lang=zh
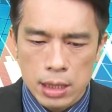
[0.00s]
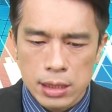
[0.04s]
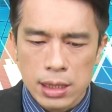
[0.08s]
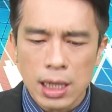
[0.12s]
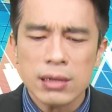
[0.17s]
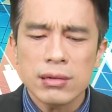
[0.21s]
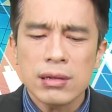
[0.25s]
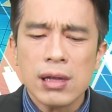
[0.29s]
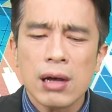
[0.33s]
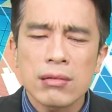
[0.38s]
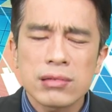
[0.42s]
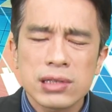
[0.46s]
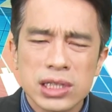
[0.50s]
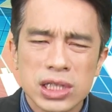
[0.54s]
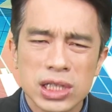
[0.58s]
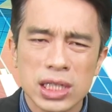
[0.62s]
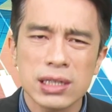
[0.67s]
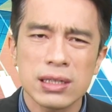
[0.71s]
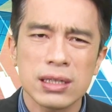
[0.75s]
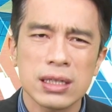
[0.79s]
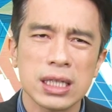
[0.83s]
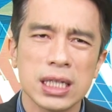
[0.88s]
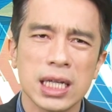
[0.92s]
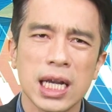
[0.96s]
那到
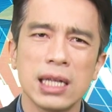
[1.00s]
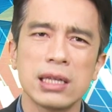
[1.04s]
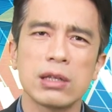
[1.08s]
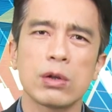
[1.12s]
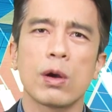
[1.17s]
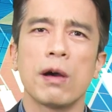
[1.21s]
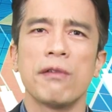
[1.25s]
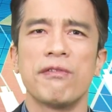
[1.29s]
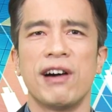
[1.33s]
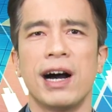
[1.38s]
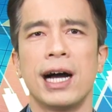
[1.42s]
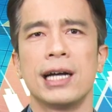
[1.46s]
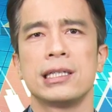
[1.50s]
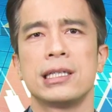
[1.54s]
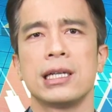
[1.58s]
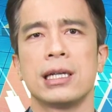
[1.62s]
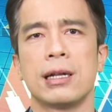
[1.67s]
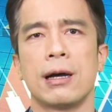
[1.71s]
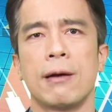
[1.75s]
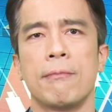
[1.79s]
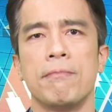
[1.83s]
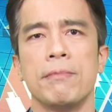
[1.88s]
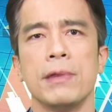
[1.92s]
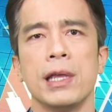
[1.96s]
今天你会发现
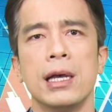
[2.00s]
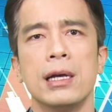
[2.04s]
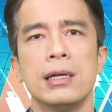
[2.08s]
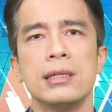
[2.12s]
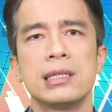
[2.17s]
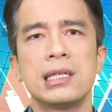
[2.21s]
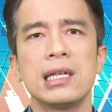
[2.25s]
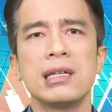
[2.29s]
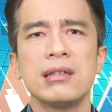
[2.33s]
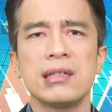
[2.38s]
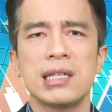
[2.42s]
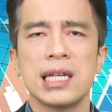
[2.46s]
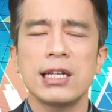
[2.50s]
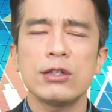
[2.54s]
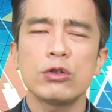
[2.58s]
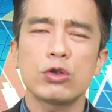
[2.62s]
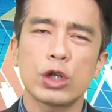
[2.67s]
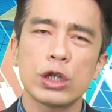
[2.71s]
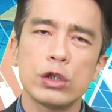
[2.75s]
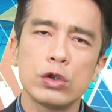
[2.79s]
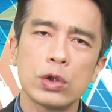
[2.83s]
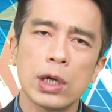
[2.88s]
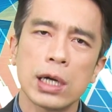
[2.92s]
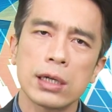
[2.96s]
啊，今天
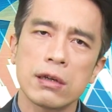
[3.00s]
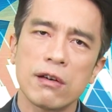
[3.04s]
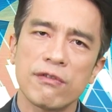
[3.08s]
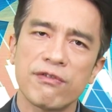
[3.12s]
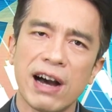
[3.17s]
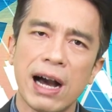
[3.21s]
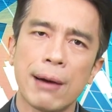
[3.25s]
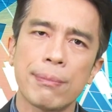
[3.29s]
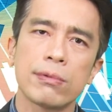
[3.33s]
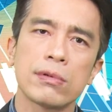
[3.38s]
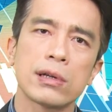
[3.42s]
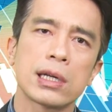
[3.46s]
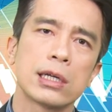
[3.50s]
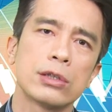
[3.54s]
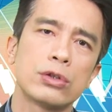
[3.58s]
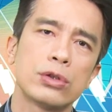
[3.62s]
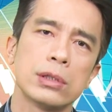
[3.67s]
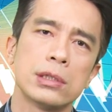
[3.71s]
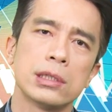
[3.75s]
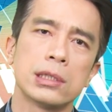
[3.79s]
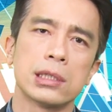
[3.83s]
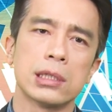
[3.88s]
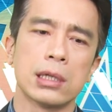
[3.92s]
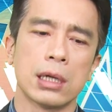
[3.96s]
群创又发布一个
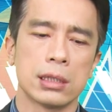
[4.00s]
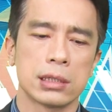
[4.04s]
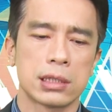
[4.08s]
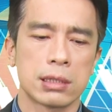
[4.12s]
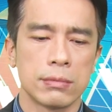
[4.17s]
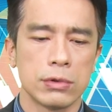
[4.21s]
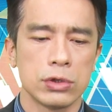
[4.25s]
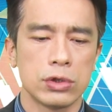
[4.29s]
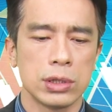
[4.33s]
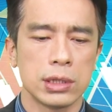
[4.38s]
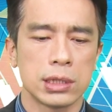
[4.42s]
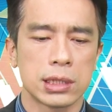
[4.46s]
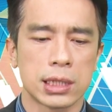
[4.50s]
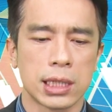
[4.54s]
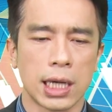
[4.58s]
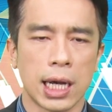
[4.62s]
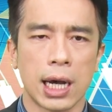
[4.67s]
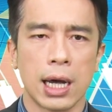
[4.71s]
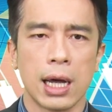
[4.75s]
讯息啊，什么讯息啊？